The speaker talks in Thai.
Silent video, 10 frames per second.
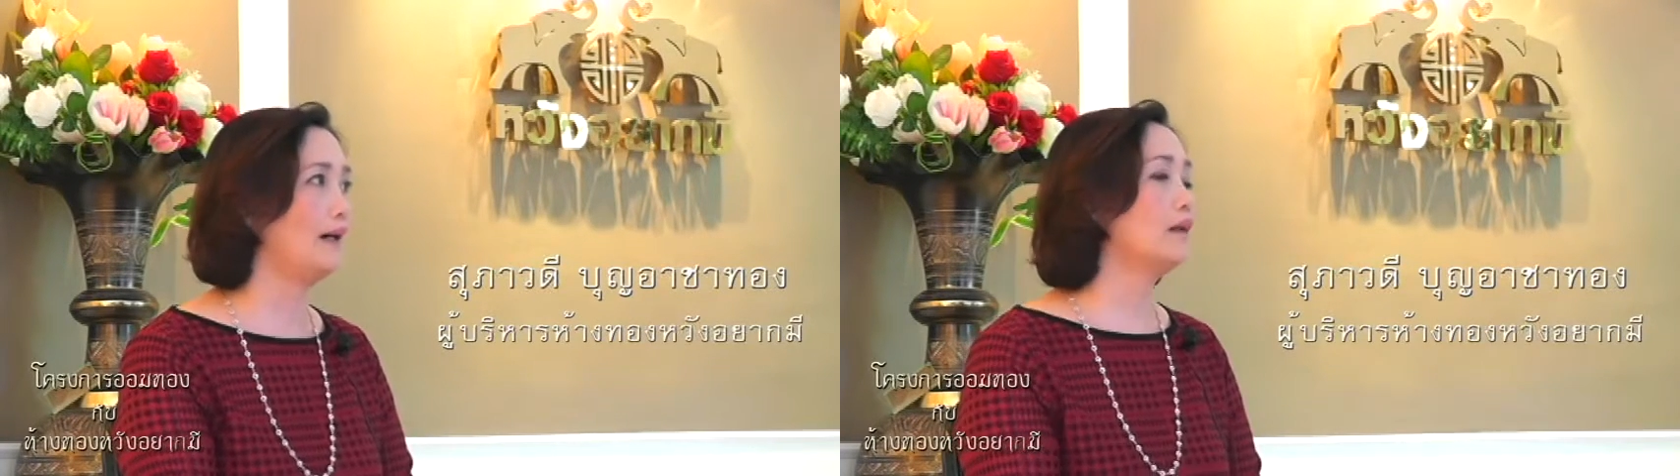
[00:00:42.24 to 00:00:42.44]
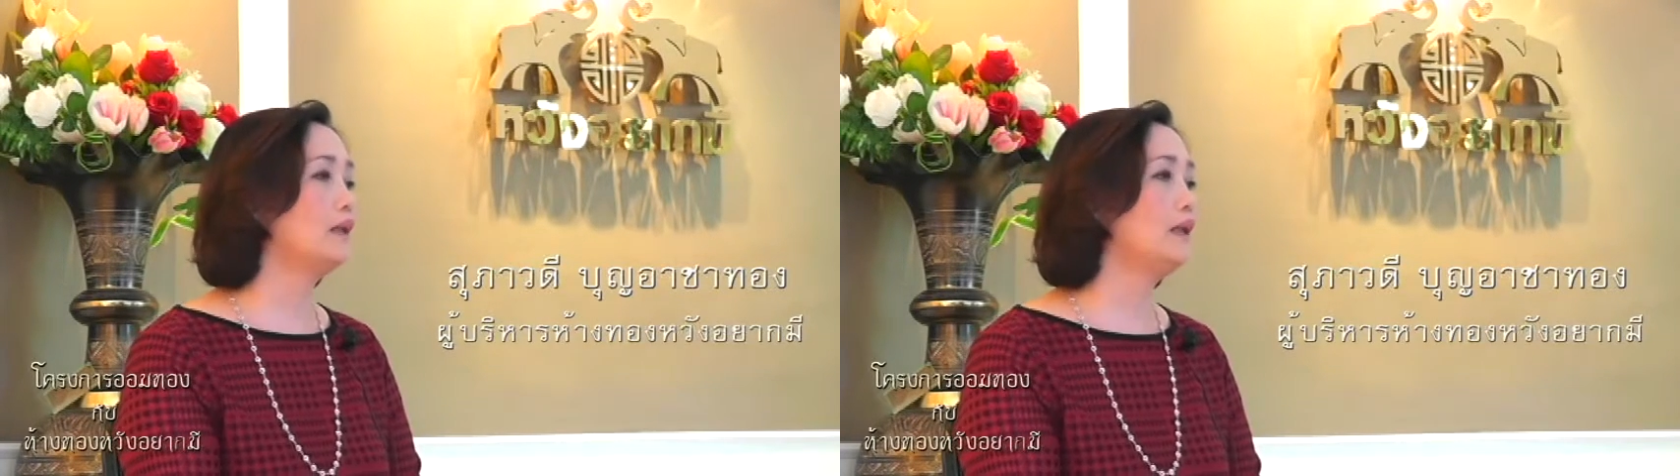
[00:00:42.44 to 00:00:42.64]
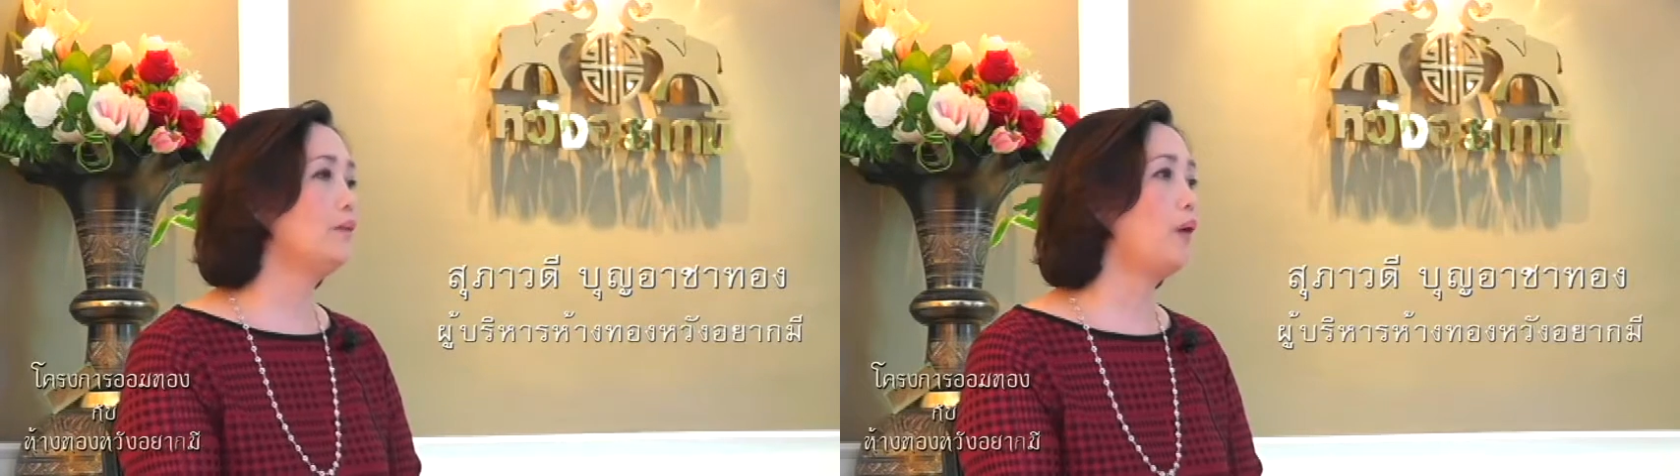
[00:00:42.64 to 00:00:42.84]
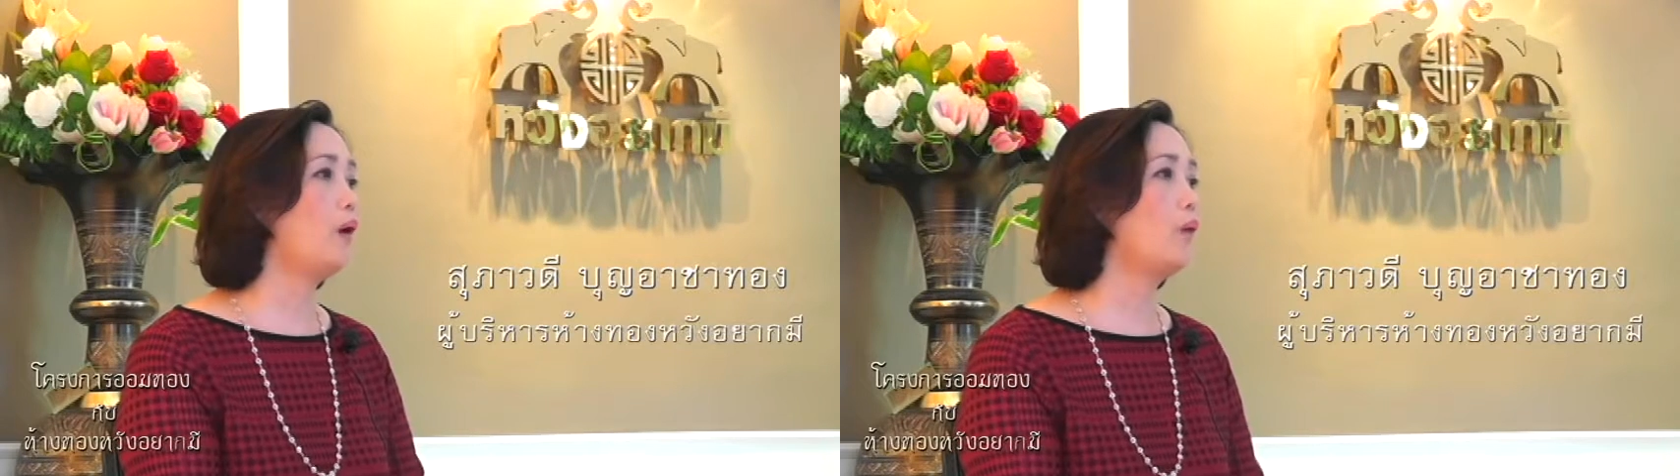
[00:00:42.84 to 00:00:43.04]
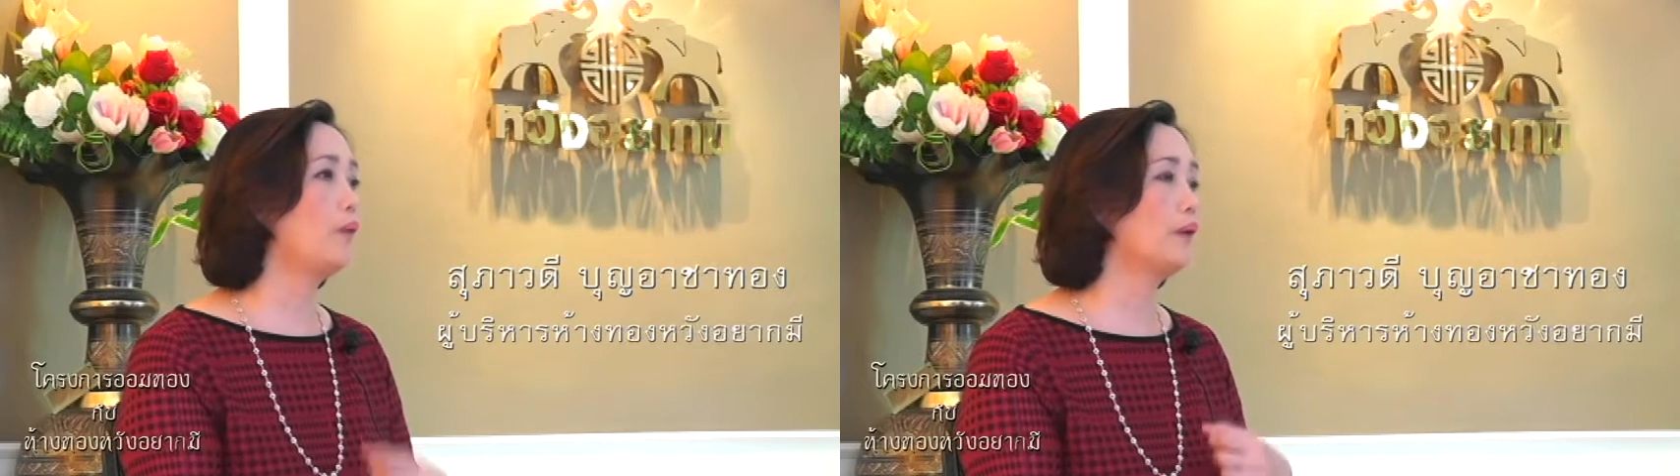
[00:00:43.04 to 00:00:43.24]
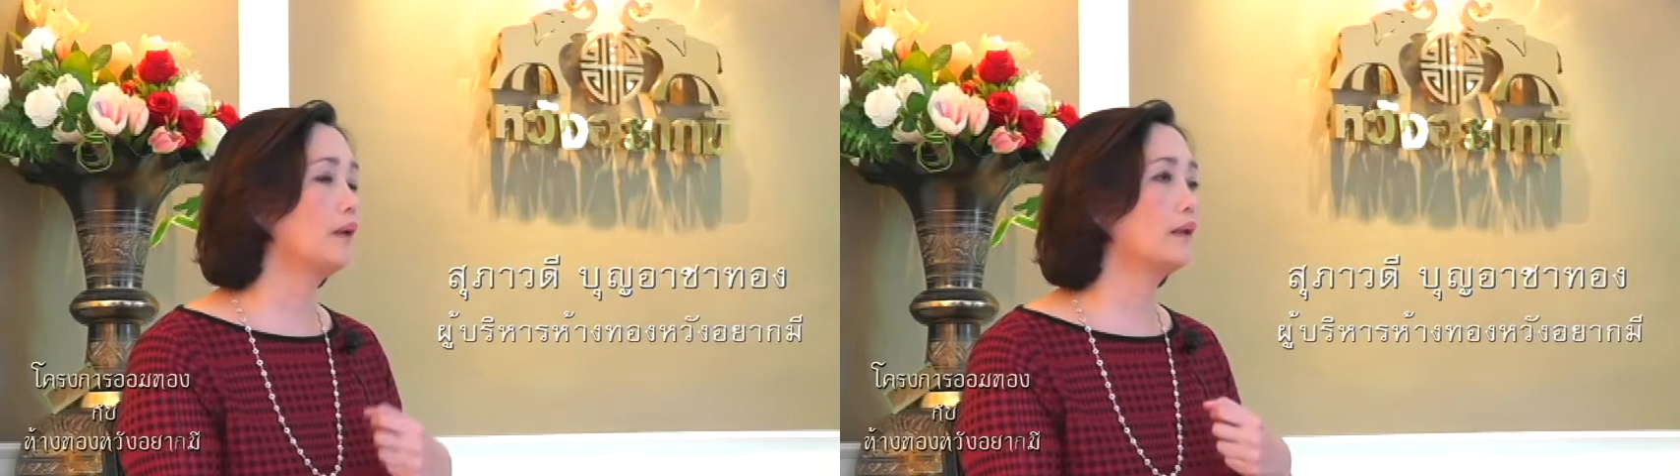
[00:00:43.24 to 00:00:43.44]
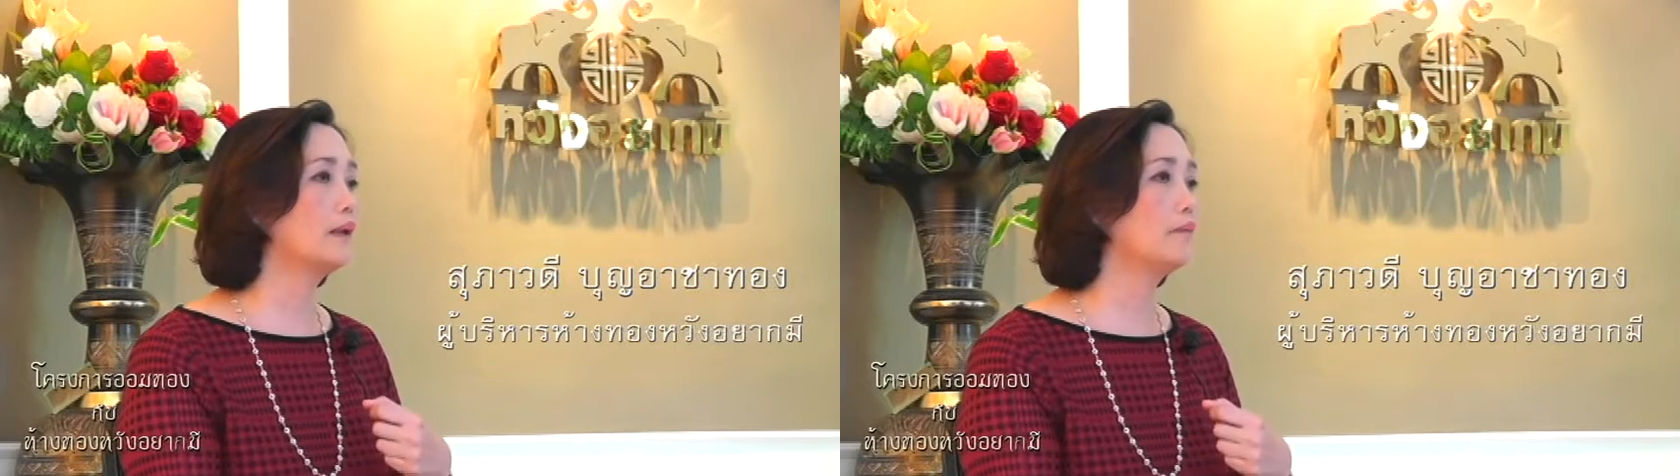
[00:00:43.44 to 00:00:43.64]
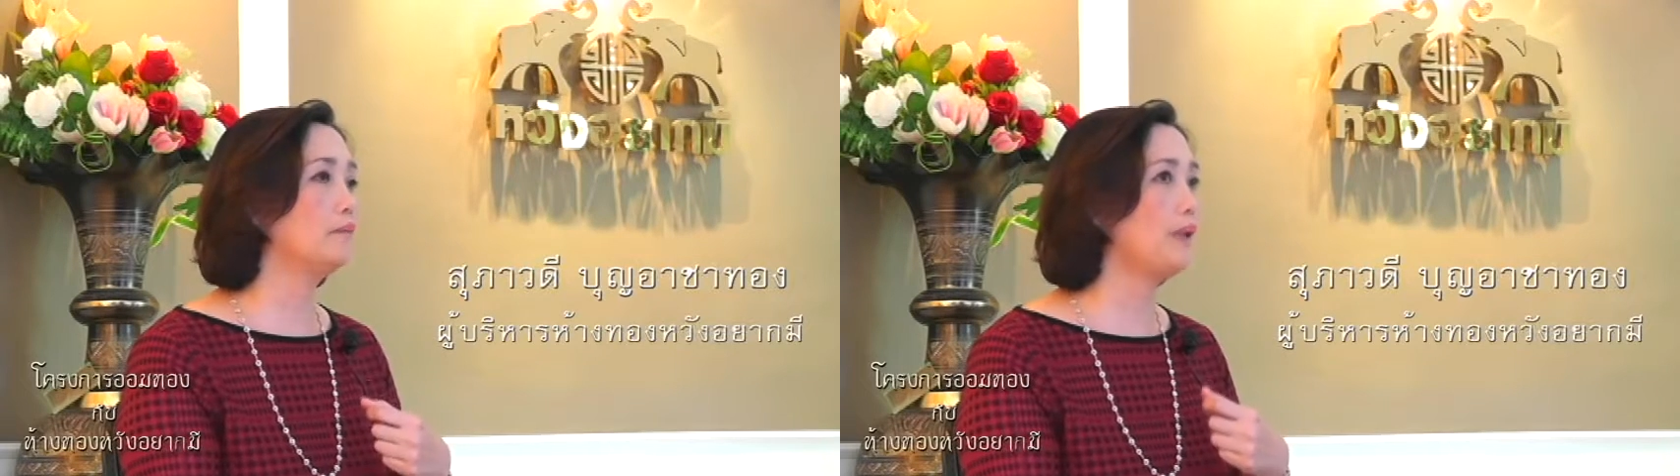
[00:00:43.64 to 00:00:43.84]
ทีนี้พอคน
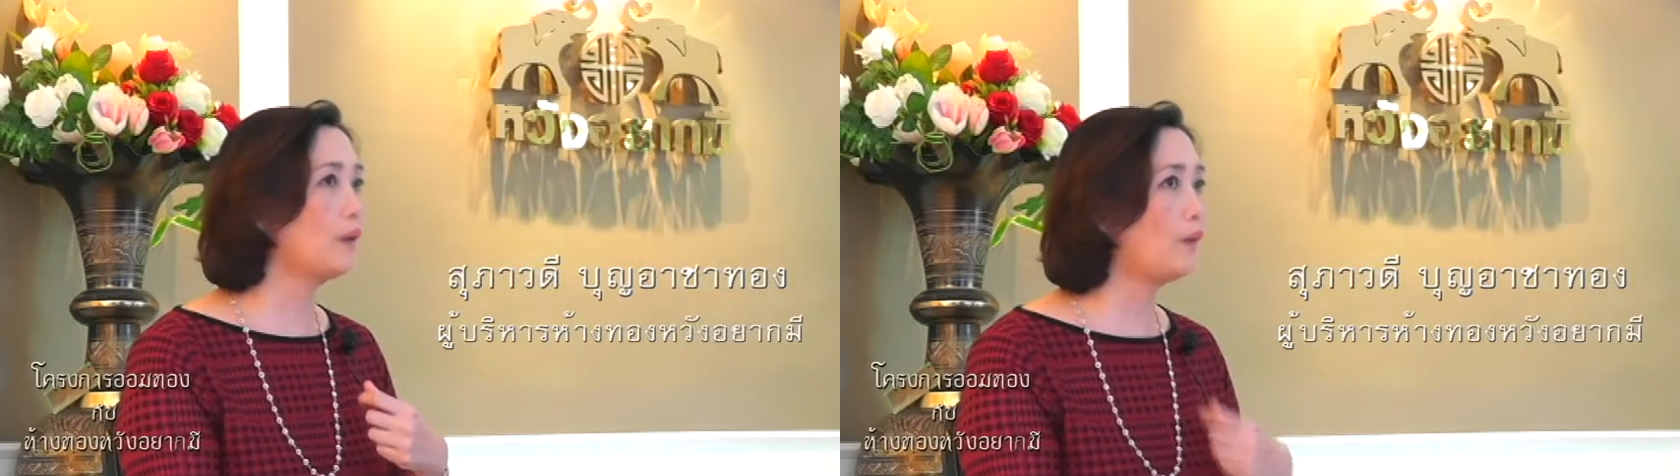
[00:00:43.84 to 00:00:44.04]
มี